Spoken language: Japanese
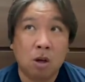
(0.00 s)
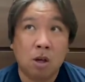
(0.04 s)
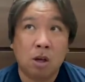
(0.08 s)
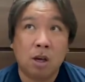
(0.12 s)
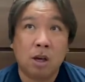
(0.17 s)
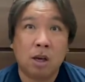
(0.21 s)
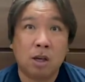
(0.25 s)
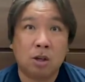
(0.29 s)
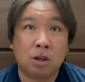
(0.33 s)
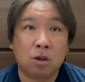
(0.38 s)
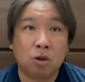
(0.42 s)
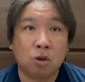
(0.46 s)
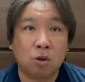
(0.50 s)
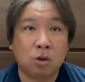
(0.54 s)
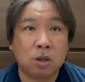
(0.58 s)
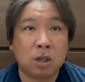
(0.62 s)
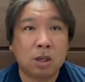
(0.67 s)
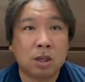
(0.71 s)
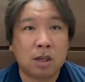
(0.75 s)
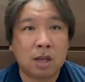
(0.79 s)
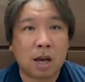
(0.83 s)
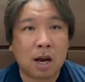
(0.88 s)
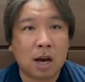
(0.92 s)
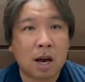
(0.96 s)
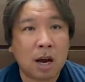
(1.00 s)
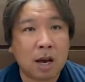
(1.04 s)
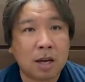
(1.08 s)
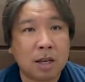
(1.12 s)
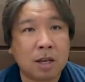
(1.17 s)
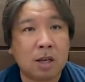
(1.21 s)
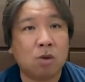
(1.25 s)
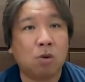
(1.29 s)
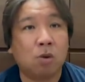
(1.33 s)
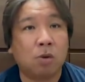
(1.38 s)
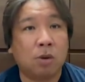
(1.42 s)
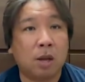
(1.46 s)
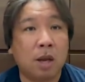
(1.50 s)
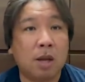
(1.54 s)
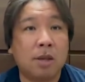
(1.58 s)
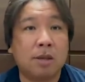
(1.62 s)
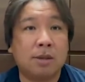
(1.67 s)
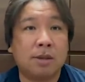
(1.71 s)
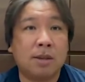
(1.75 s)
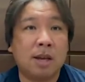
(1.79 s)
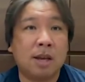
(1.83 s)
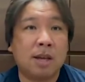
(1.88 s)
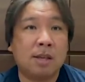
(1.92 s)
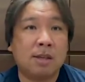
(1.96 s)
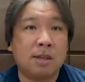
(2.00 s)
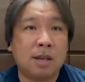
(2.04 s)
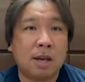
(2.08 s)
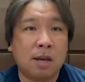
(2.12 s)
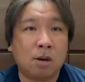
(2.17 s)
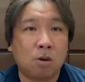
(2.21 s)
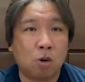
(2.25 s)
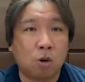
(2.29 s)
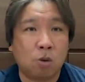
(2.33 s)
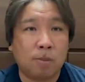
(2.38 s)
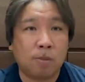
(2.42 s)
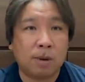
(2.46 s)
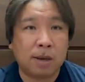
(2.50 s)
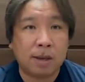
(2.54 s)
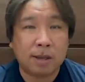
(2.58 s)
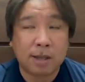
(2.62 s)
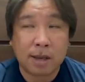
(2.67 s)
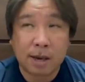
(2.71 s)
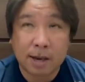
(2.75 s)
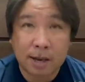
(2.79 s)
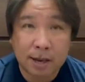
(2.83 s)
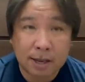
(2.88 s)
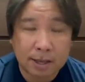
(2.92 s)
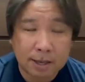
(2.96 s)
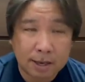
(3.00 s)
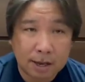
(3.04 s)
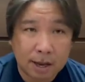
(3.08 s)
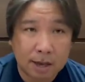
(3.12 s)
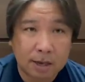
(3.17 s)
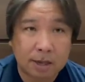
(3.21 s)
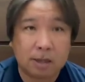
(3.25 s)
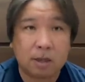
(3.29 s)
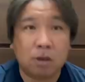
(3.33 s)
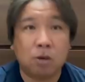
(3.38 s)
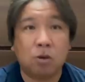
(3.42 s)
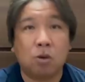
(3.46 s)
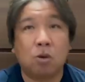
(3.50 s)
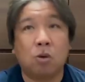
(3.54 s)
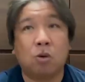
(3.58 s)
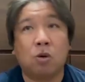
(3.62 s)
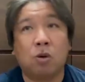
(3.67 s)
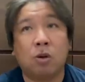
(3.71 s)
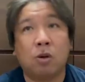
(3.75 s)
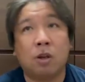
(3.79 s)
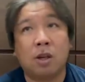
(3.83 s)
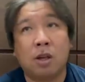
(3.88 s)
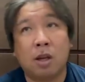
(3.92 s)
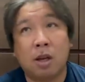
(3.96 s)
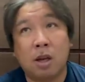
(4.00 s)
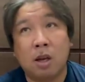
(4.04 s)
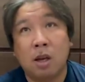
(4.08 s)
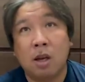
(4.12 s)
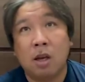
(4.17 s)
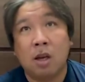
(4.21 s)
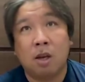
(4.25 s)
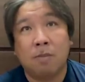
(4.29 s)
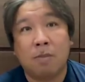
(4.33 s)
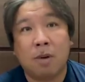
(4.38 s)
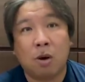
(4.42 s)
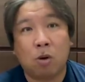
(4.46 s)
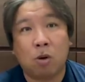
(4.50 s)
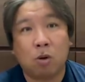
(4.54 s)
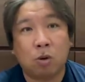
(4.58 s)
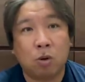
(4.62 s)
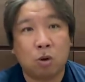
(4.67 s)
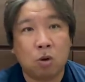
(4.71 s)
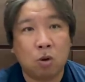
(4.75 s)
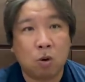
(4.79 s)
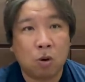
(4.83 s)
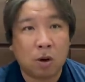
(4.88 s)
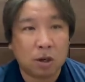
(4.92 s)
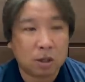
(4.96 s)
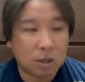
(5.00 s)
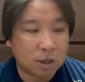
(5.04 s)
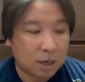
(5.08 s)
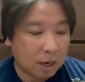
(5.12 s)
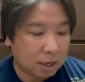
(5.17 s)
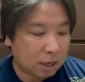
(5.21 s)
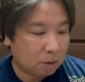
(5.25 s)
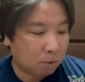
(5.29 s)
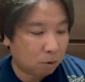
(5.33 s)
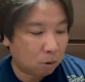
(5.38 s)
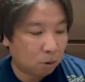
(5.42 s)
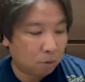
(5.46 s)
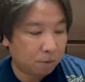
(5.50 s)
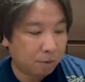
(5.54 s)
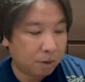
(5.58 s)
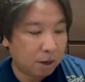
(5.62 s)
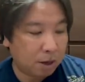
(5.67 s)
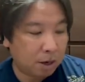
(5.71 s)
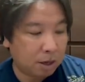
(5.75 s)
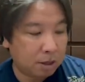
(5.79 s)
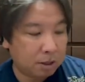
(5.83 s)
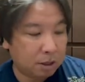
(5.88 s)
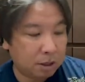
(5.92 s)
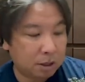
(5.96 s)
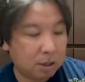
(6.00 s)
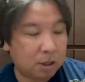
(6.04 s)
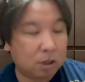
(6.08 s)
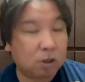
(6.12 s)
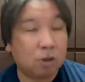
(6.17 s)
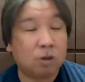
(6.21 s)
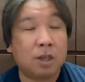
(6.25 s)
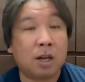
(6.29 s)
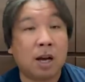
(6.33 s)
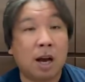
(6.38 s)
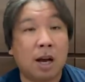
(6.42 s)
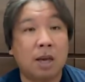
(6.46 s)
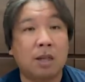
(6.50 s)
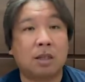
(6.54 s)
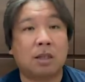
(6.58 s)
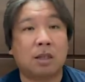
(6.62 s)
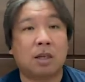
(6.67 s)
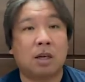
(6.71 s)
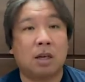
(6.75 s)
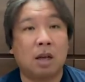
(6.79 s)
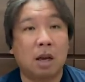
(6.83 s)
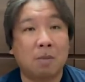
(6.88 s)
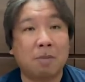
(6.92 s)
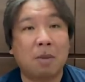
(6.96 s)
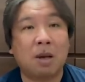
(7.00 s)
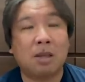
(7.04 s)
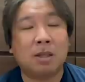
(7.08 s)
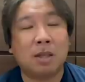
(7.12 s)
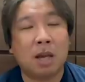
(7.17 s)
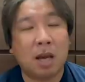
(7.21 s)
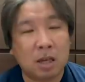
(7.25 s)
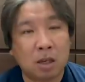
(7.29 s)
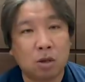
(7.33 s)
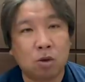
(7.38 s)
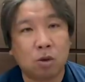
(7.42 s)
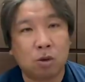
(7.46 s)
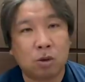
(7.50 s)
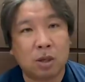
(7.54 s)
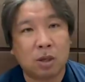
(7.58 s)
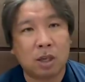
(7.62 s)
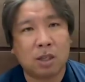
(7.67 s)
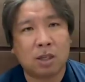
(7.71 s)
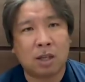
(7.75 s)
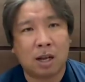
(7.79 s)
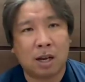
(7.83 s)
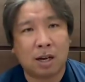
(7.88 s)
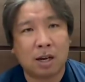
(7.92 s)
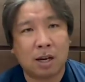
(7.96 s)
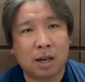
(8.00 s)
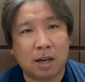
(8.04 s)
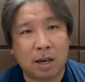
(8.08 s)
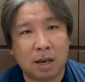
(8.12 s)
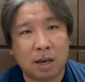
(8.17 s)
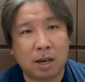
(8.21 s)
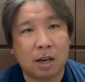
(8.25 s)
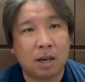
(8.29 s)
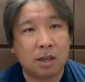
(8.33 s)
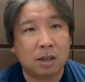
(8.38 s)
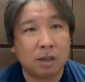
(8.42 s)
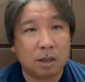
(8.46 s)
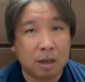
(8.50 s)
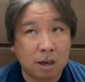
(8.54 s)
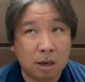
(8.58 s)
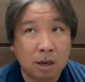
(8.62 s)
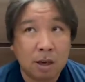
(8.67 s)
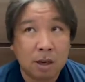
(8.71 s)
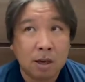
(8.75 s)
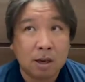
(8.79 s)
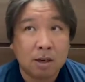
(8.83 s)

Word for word: えー、正直長いイニングをね、全然ここまで投げれてないっていうところでね、まあこの強化試合でも、えー、実質2回しかね、まあ全員調整して投げなきゃいけないんで、